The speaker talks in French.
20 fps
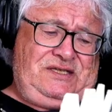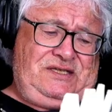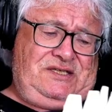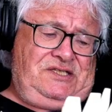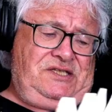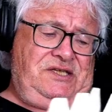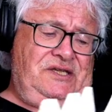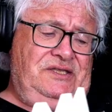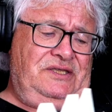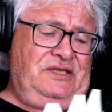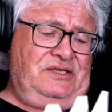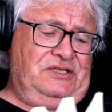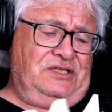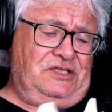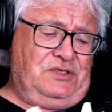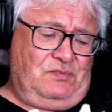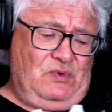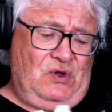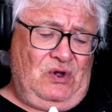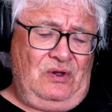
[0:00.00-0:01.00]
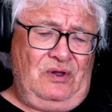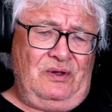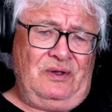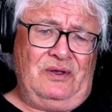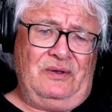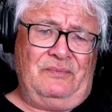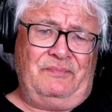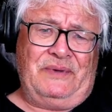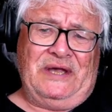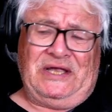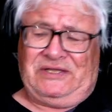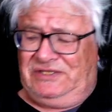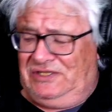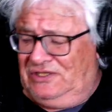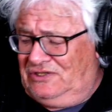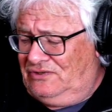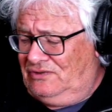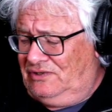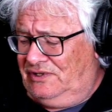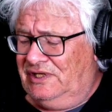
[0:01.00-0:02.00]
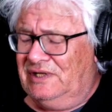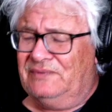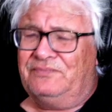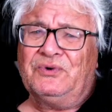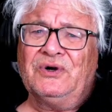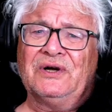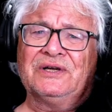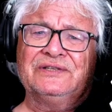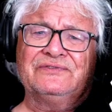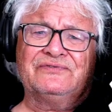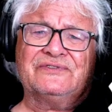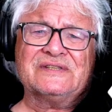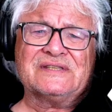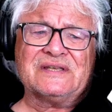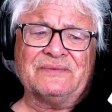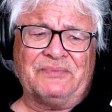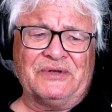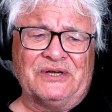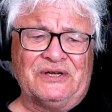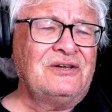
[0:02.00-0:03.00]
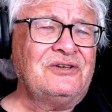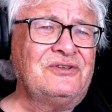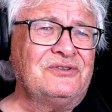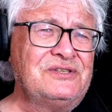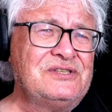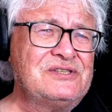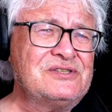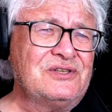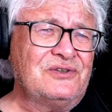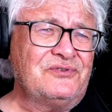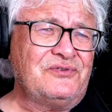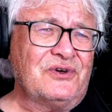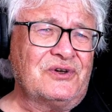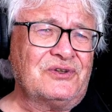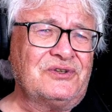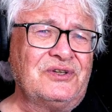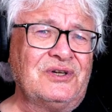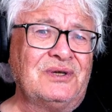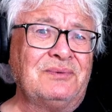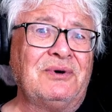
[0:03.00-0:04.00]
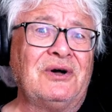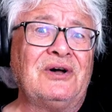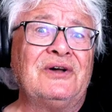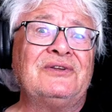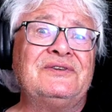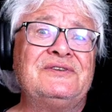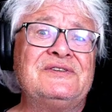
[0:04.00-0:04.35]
J'ai un attachement particulier pour un livre qui s'appelle Le 19 octobre